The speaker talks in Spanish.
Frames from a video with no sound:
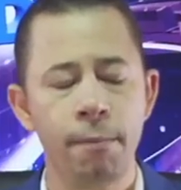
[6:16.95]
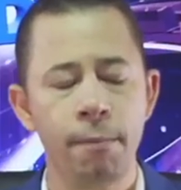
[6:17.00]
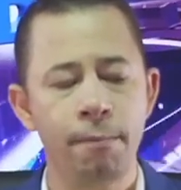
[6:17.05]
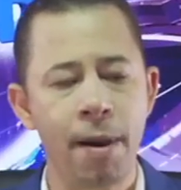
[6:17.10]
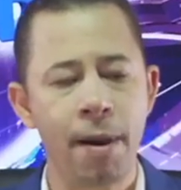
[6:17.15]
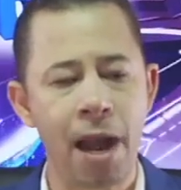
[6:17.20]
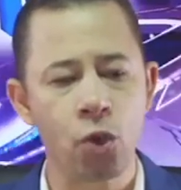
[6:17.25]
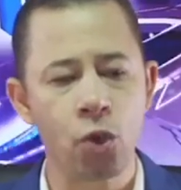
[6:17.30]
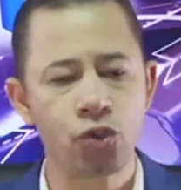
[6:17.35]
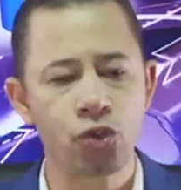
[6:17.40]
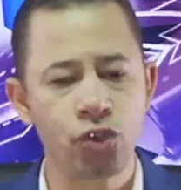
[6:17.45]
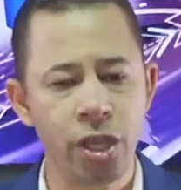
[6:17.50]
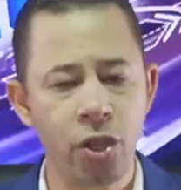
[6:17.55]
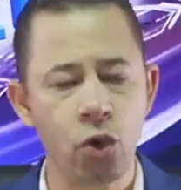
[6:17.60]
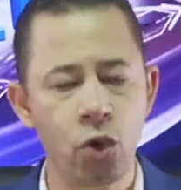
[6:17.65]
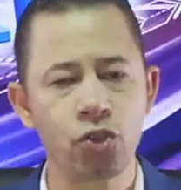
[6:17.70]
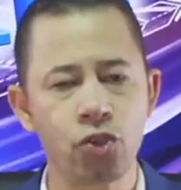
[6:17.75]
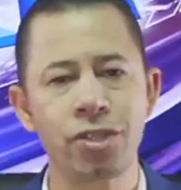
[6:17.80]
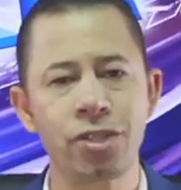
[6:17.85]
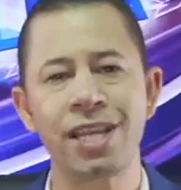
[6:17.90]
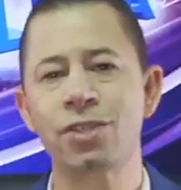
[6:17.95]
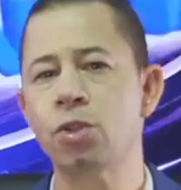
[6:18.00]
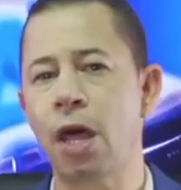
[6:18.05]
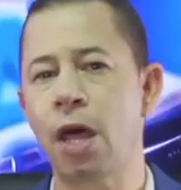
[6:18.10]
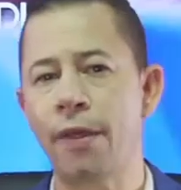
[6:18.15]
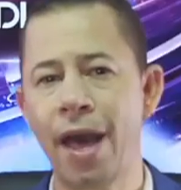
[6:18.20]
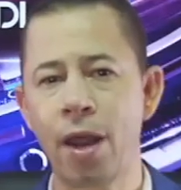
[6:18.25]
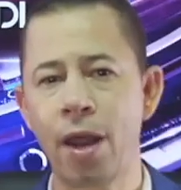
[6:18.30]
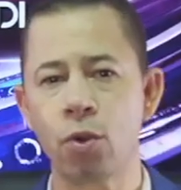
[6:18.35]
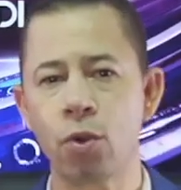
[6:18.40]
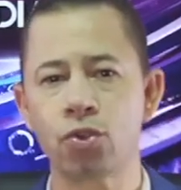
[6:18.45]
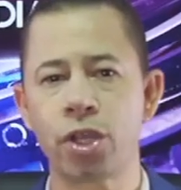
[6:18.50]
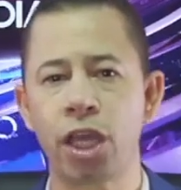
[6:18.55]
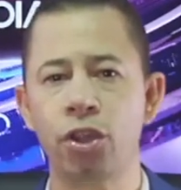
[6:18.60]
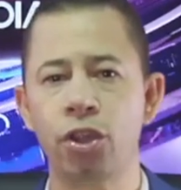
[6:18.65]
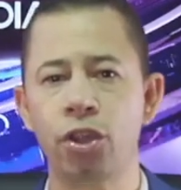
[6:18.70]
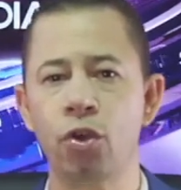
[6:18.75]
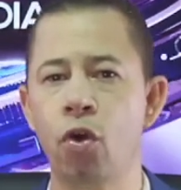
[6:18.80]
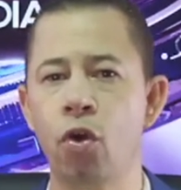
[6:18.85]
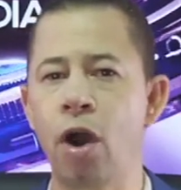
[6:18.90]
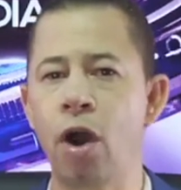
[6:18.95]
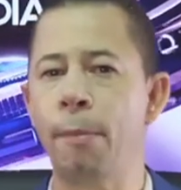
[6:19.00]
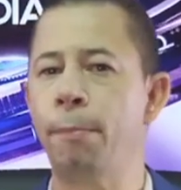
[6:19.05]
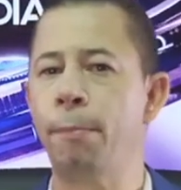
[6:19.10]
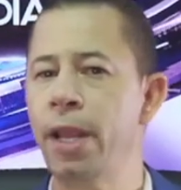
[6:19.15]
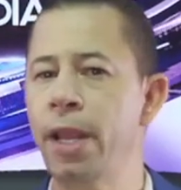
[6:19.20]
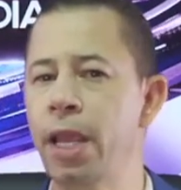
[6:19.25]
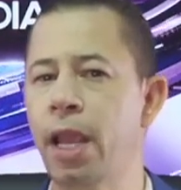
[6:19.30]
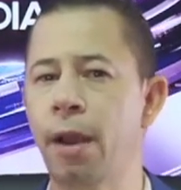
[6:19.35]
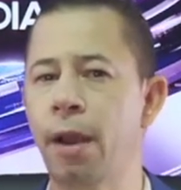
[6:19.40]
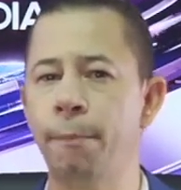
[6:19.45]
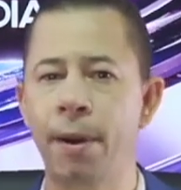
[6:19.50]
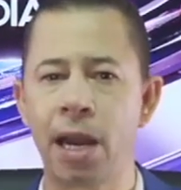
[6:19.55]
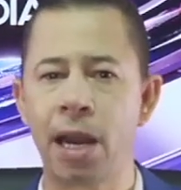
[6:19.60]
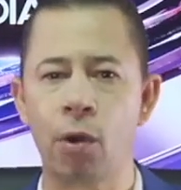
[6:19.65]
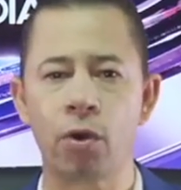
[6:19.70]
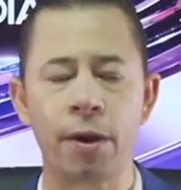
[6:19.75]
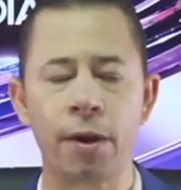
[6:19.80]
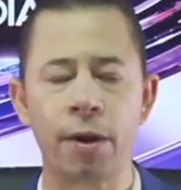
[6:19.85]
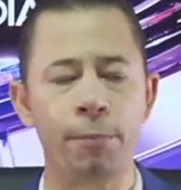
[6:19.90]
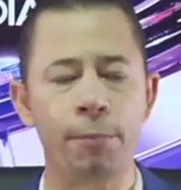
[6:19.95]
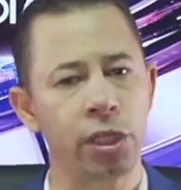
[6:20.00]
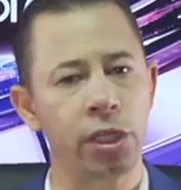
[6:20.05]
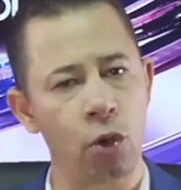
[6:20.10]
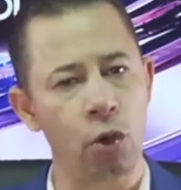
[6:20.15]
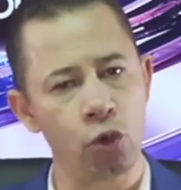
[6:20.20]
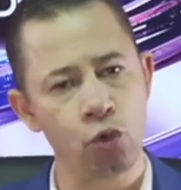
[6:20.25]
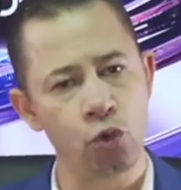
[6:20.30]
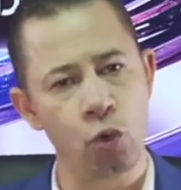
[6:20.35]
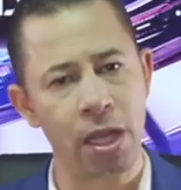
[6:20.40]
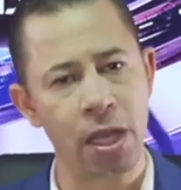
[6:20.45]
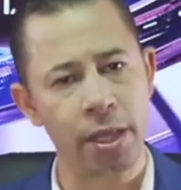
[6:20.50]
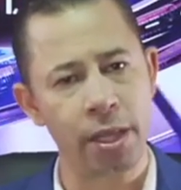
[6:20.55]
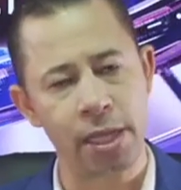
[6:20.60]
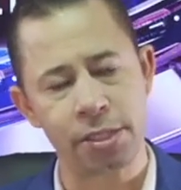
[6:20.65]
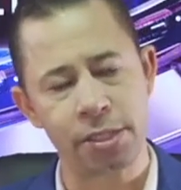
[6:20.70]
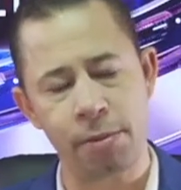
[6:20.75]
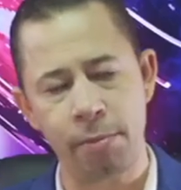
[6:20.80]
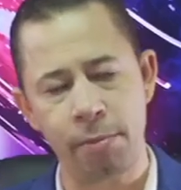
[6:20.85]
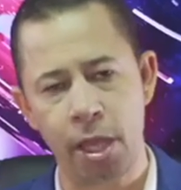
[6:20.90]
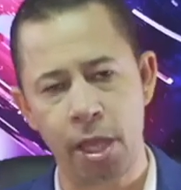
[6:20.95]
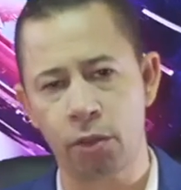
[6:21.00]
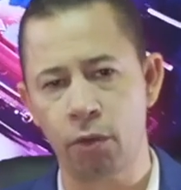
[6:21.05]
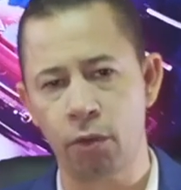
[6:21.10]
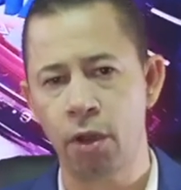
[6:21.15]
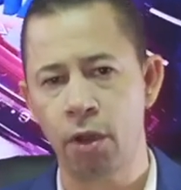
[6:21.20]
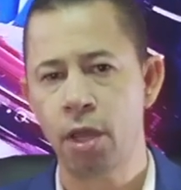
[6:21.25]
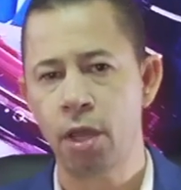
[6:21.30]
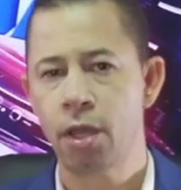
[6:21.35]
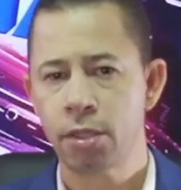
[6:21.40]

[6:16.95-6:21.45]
para los hijos de ciudadanos que no aplican para un reporte consular de nacimiento,